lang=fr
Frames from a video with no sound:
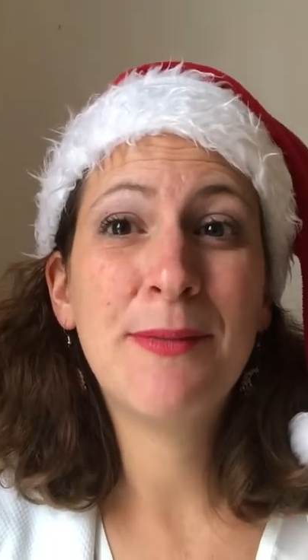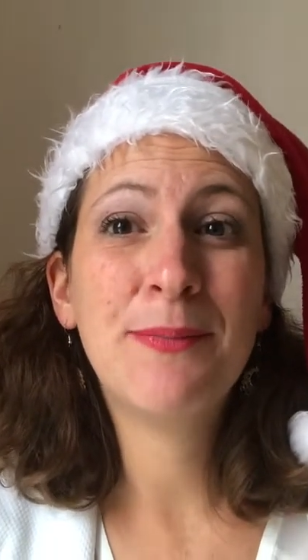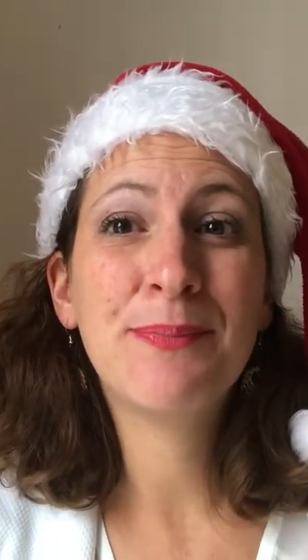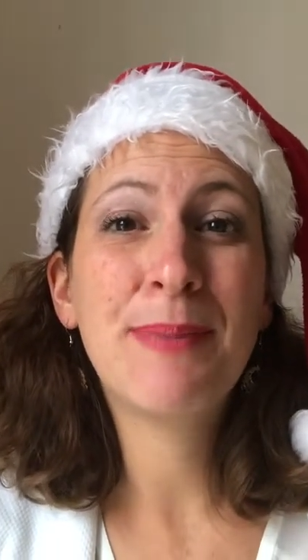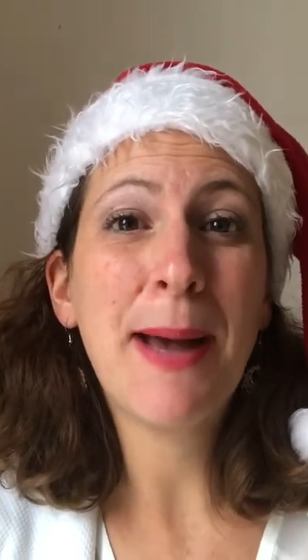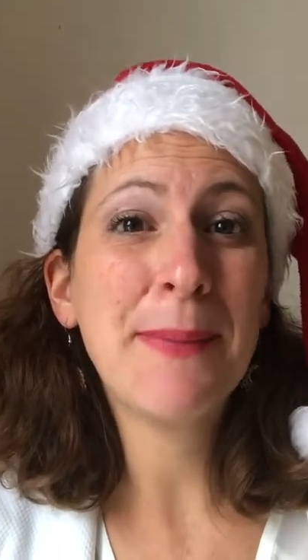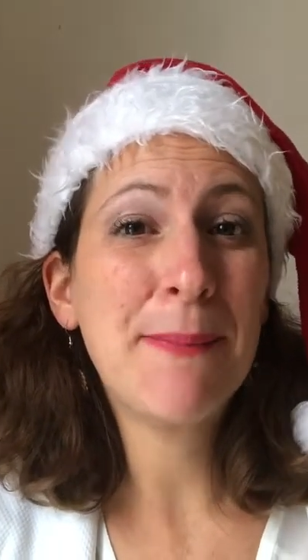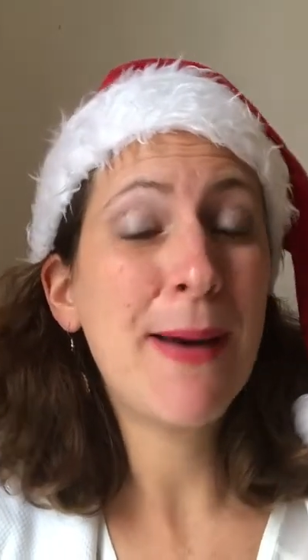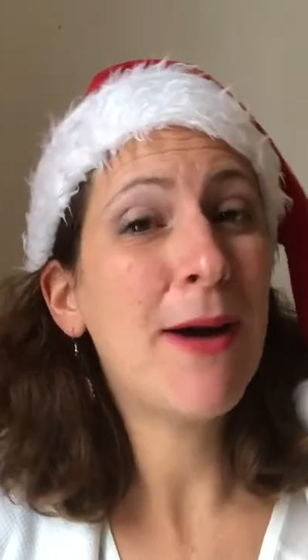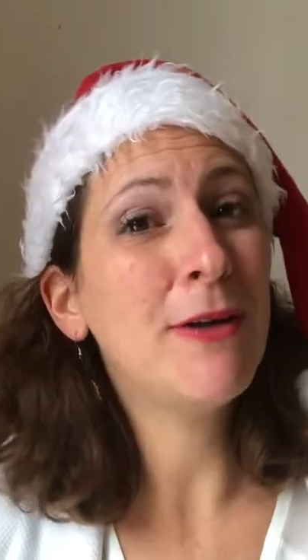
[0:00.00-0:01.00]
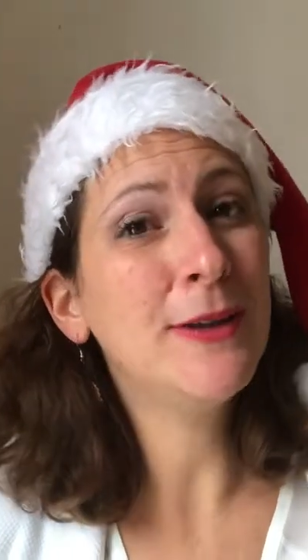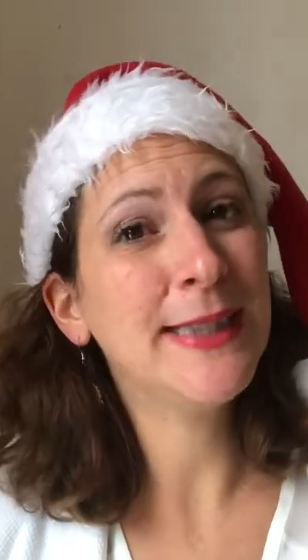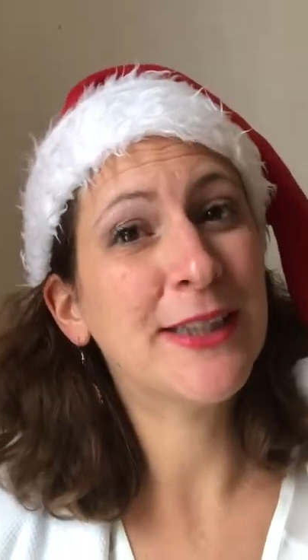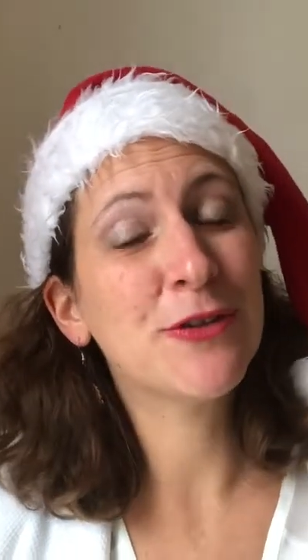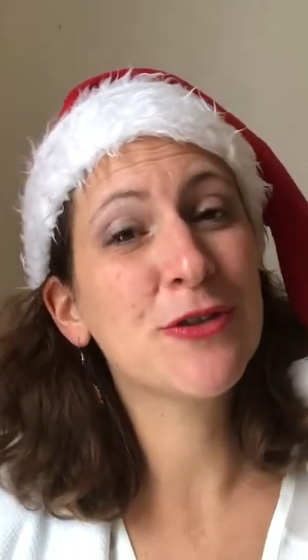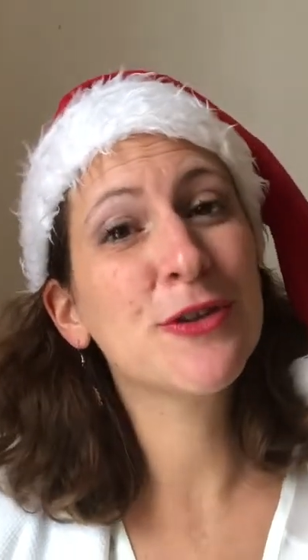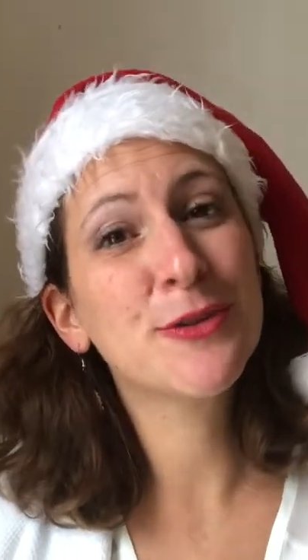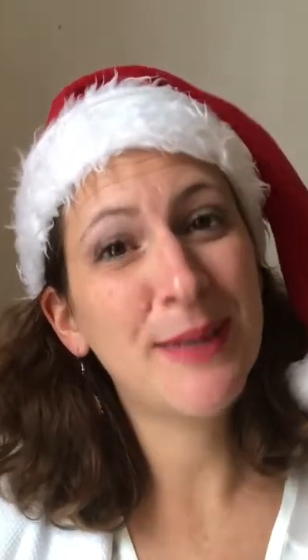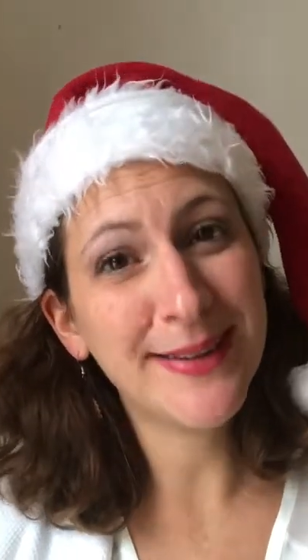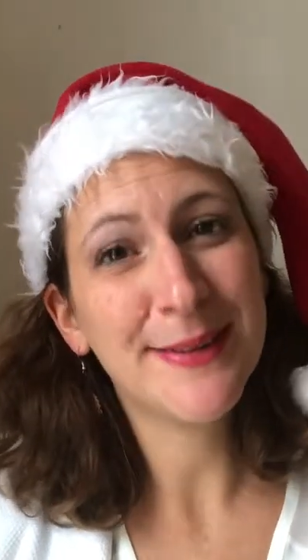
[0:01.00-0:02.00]
euh, par mes parents et que je
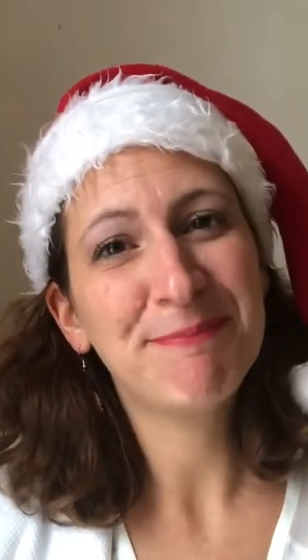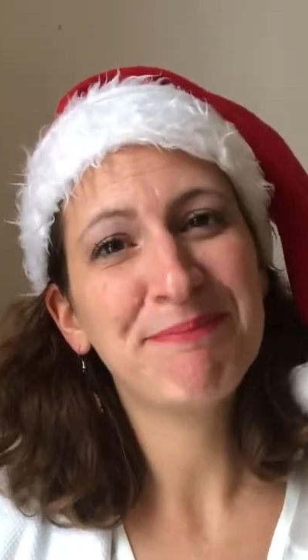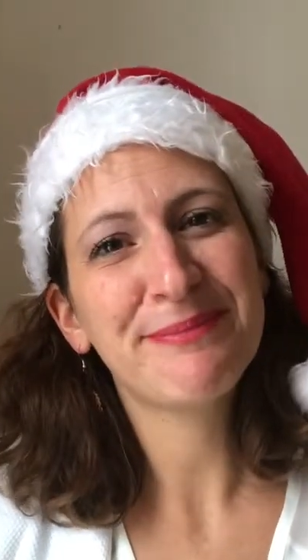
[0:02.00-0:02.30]
souhaite